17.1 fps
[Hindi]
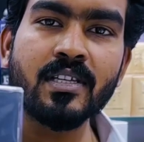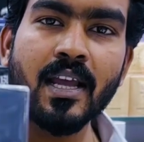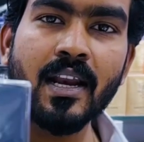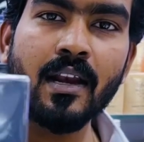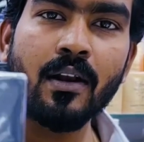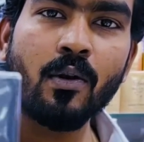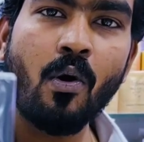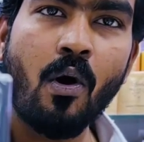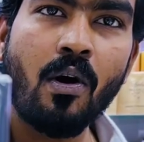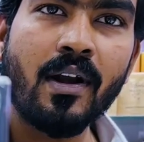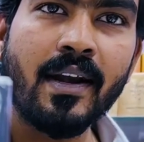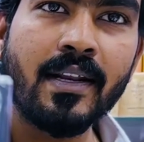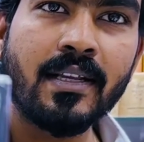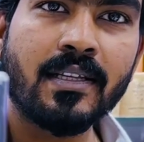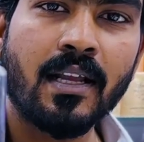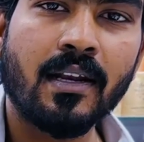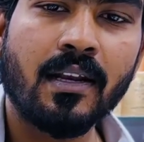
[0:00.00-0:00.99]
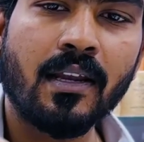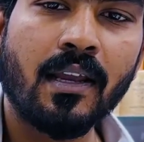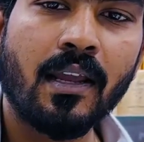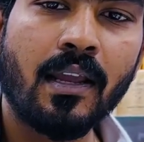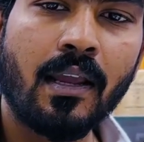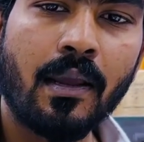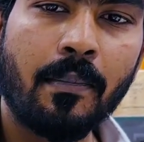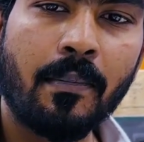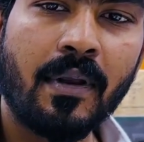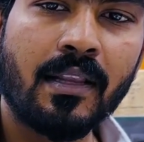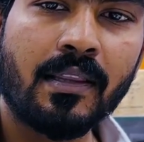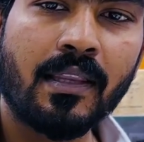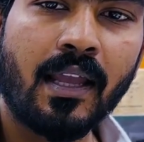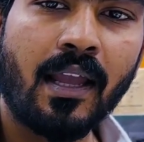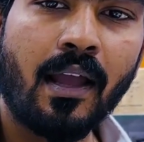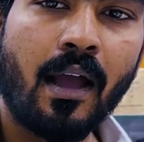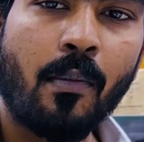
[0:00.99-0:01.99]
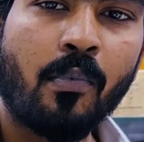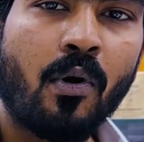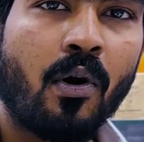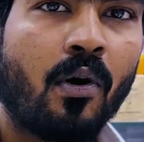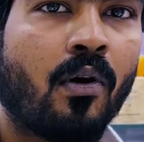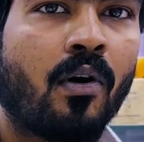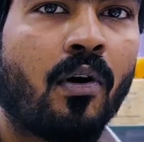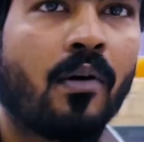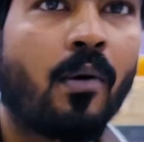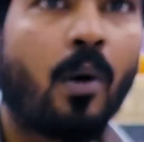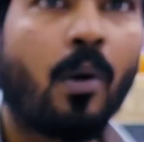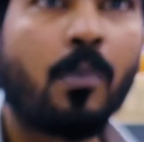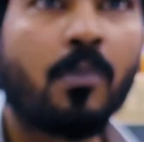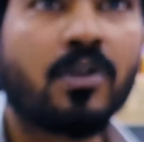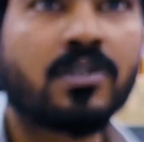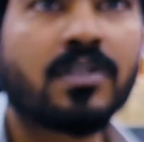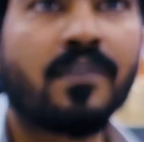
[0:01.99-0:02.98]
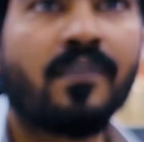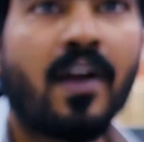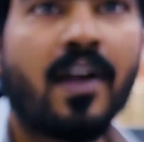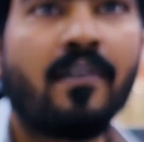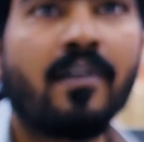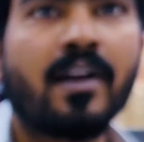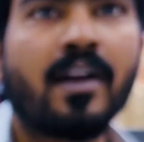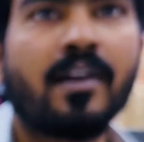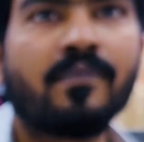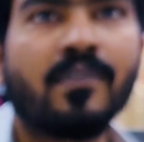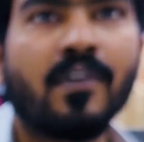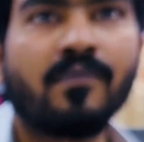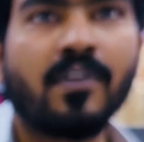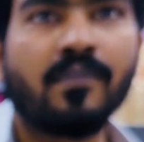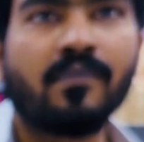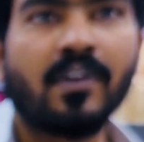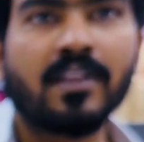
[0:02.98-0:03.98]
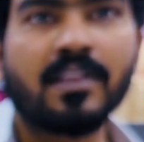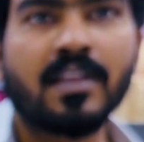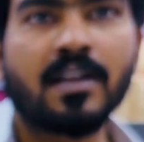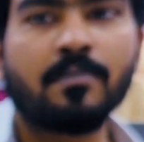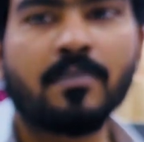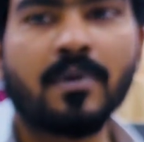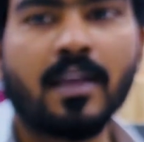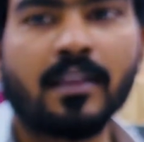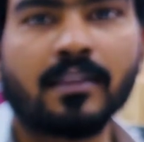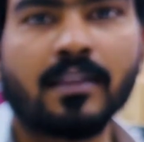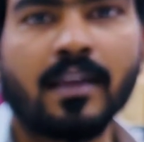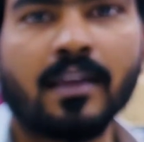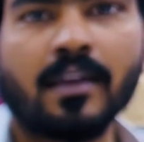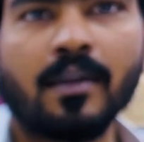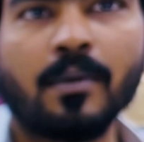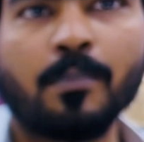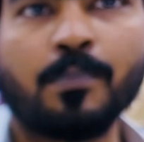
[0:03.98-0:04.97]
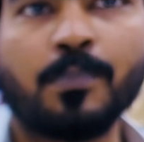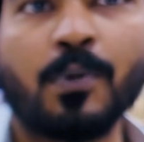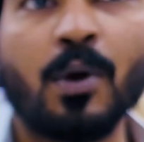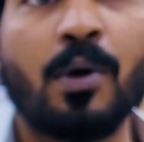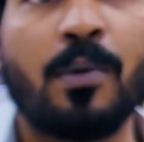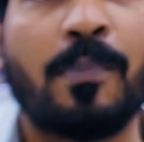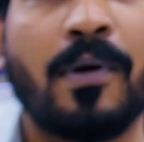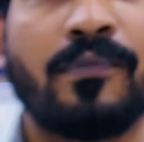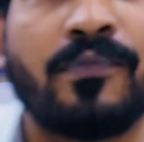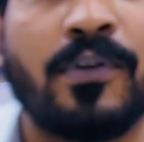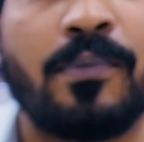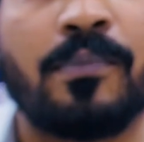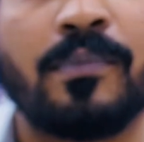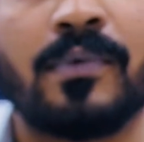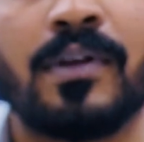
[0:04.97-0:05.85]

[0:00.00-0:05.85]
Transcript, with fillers: चैनल गोल्ड एडिशन ये मिलता है आपको ऑलमोस्ट फाइव हंड्रेड फिफ्टी फाइव धर्म में आता है प्योर परफ्यूम